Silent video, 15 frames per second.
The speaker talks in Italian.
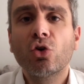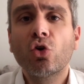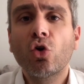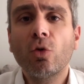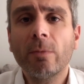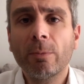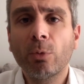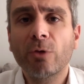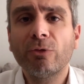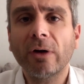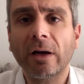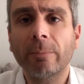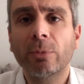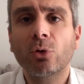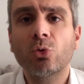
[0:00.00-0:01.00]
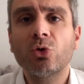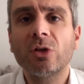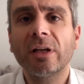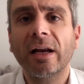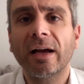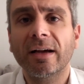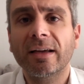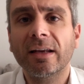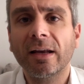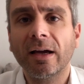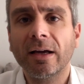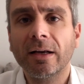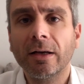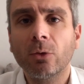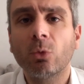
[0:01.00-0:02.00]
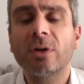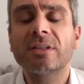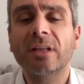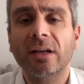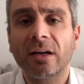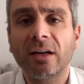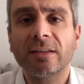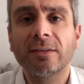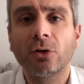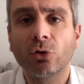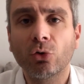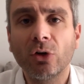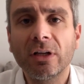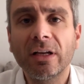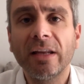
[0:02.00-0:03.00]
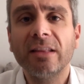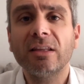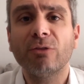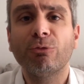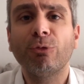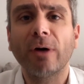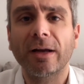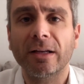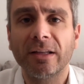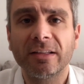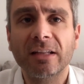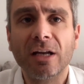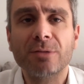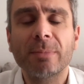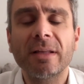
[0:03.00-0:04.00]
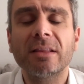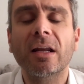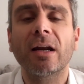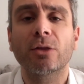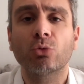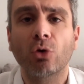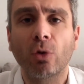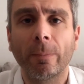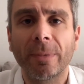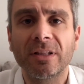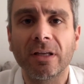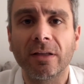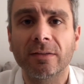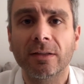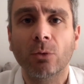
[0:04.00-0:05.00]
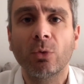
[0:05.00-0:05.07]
Come puoi fare per riuscire a creare questa relazione con il cliente e fargli trasmettere la tua competenza?